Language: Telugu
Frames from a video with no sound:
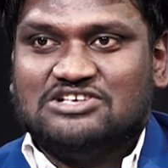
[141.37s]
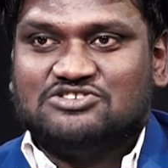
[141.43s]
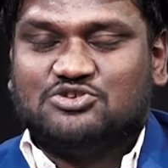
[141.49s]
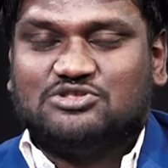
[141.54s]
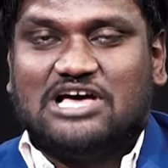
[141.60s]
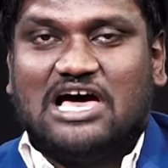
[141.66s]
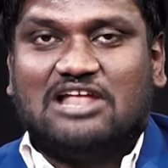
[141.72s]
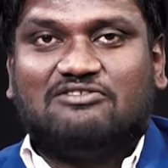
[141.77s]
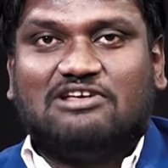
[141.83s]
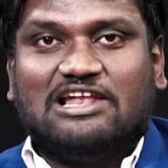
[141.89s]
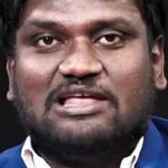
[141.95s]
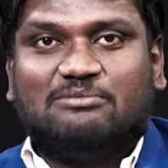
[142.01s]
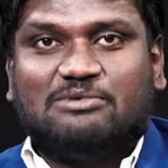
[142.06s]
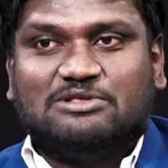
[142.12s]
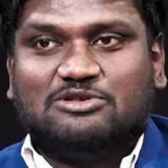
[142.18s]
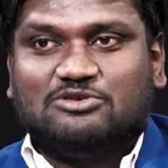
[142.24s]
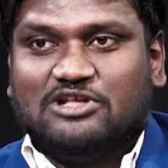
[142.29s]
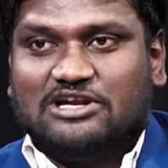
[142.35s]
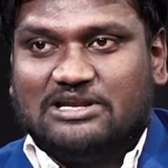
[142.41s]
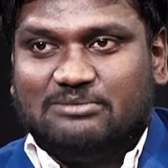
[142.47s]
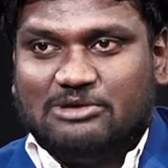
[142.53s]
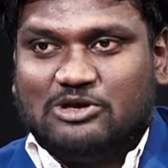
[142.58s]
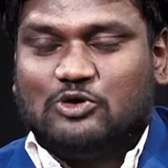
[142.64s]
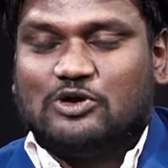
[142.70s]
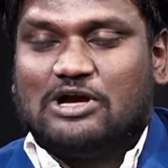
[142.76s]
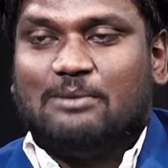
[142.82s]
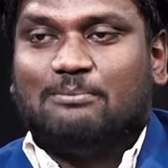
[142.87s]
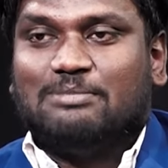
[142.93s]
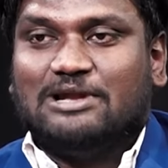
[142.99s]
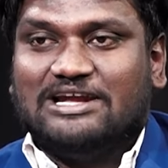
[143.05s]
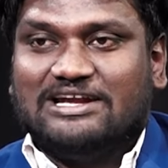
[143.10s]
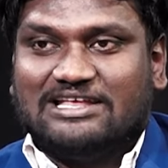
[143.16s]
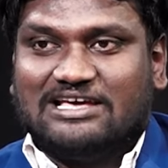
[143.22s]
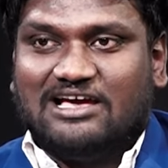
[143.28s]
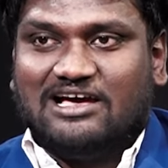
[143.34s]
సో దానివల్ల ఏమవుతుందంటే మీకు
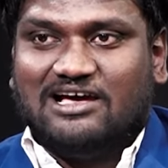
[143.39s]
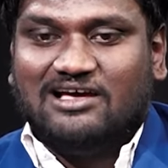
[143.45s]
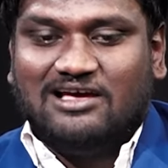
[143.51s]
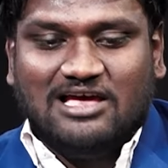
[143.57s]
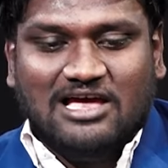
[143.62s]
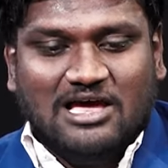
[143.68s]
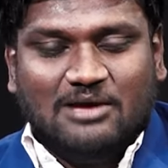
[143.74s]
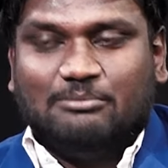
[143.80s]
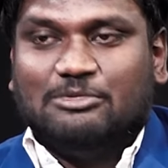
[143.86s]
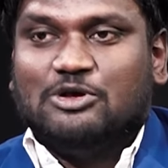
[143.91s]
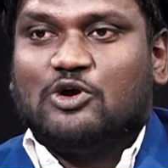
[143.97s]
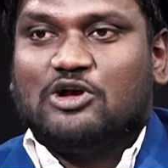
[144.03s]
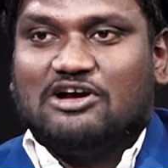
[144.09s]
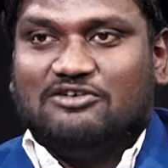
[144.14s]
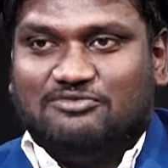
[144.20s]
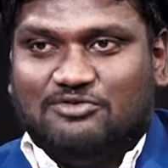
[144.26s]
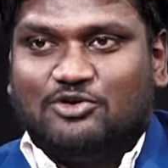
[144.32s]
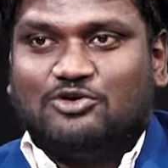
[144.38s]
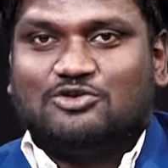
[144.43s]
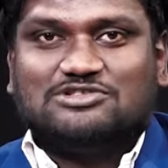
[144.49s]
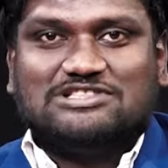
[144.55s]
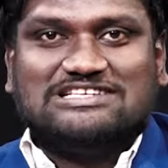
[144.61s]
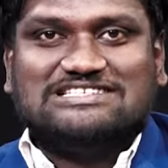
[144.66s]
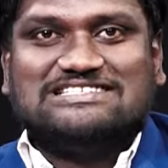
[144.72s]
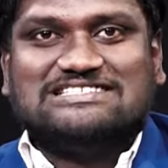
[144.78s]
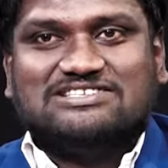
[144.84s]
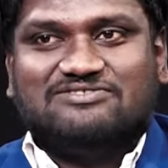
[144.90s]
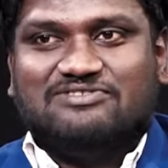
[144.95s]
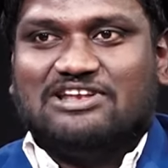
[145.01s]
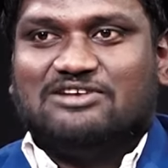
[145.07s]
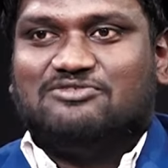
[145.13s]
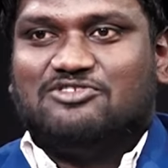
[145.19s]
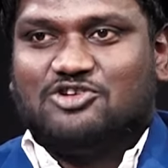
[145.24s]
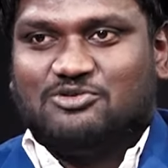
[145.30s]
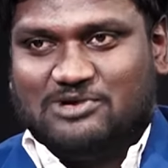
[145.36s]
కంప్లీట్గా మీ యొక్క ఫోటో తీసేసి
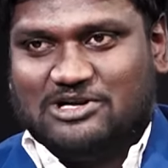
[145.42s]
వేరే ఫోటో